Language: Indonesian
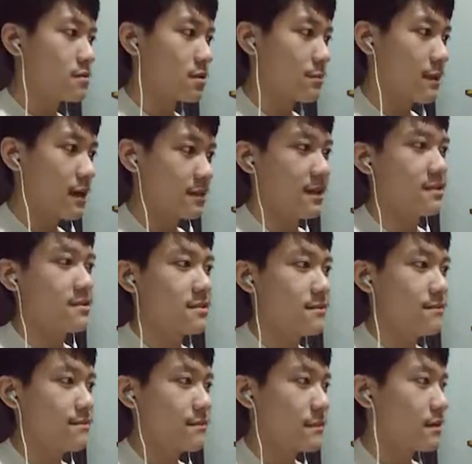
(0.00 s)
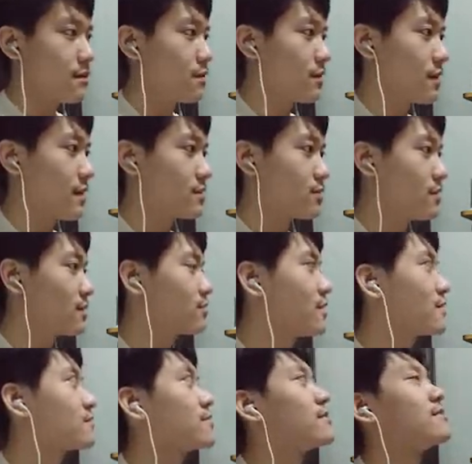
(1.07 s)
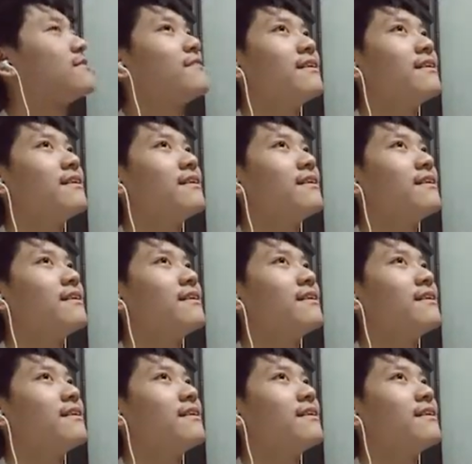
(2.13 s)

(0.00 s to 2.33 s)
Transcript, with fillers: keren banget guys oke let's go let's go let's go